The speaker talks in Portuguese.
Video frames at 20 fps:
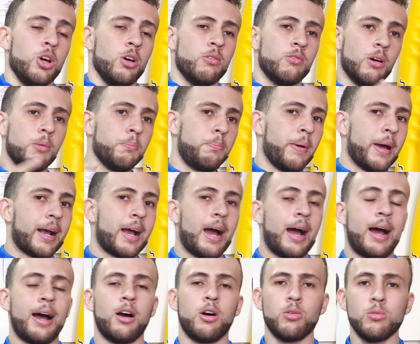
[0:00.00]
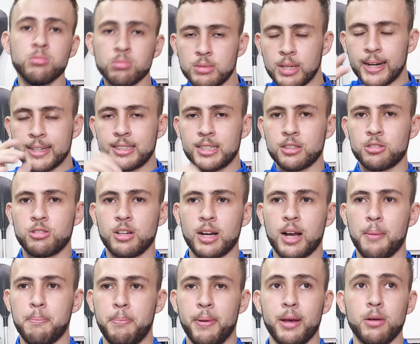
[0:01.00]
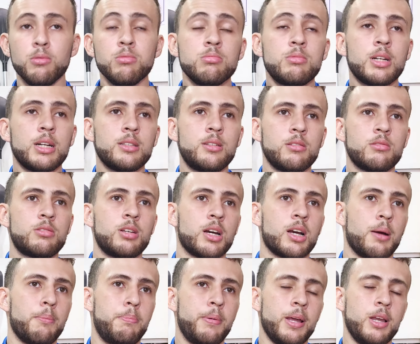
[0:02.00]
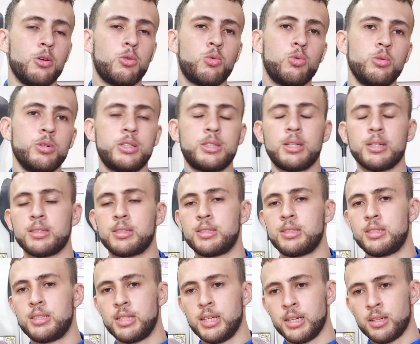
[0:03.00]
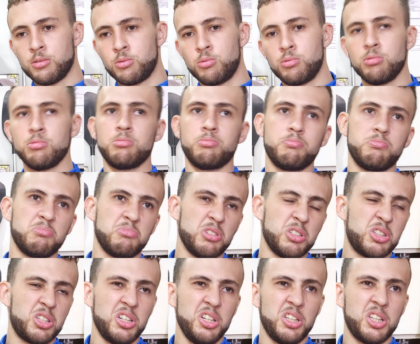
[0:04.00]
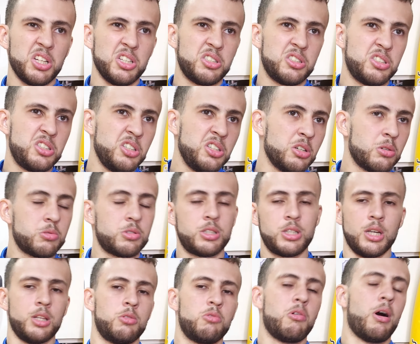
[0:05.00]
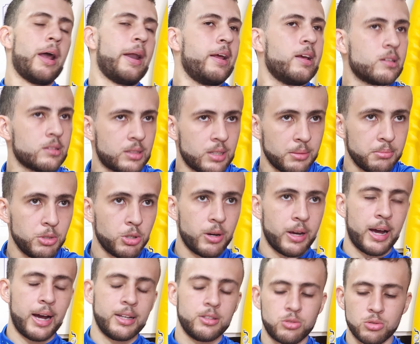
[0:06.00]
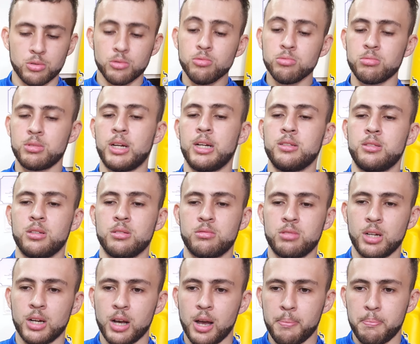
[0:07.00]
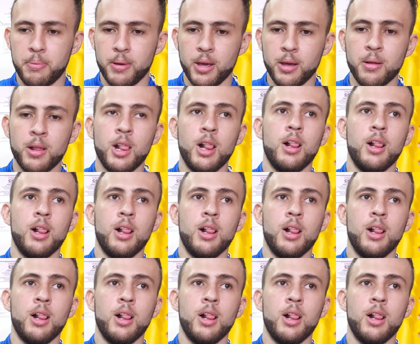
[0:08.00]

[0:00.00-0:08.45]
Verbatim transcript: Vamos pegar um 300 HP. Um 300 HP ele custa 135, 140 mil reais, um 300 HP.